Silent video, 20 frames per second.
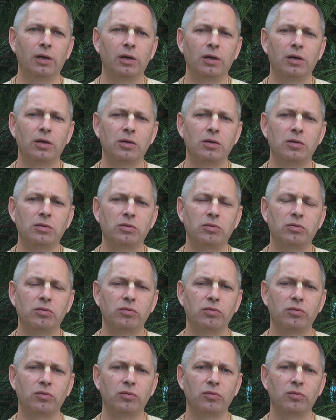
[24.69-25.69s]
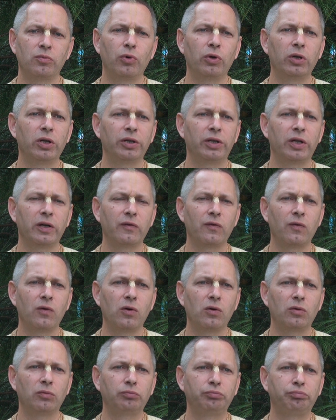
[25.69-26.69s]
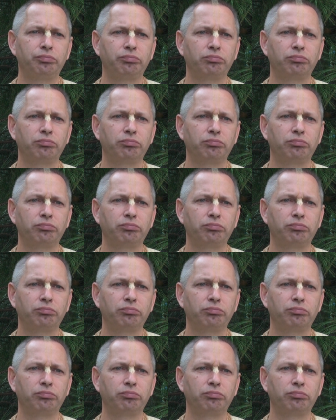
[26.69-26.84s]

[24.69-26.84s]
А, более того,